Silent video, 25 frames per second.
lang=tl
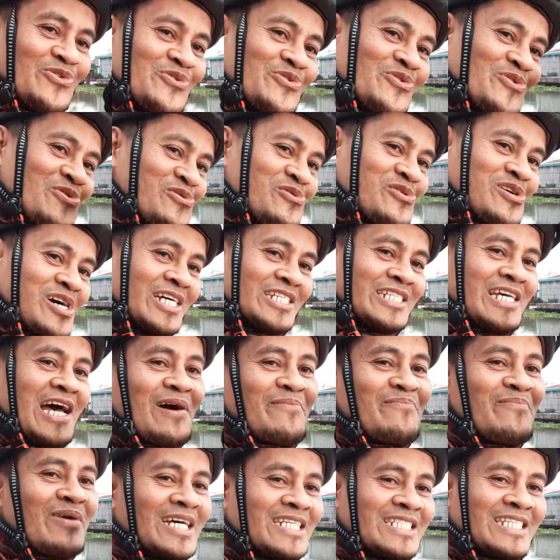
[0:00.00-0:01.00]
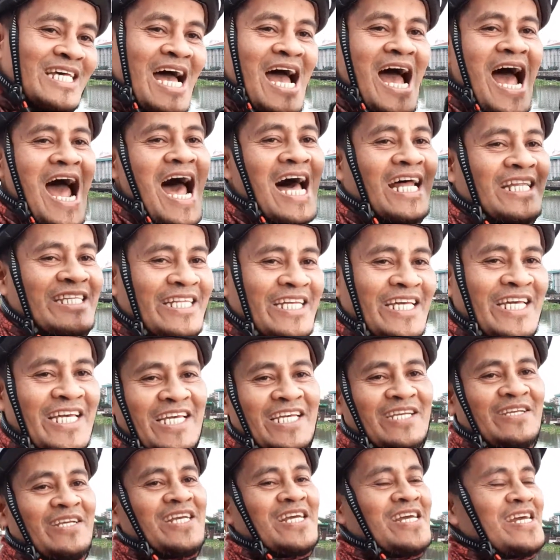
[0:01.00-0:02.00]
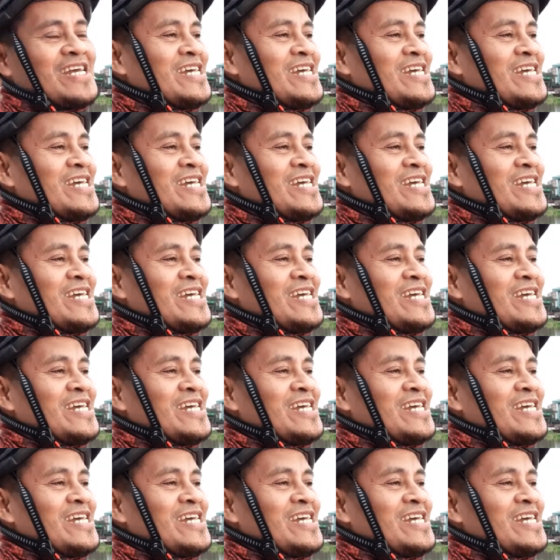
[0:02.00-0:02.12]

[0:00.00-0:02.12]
yung kasama sa ating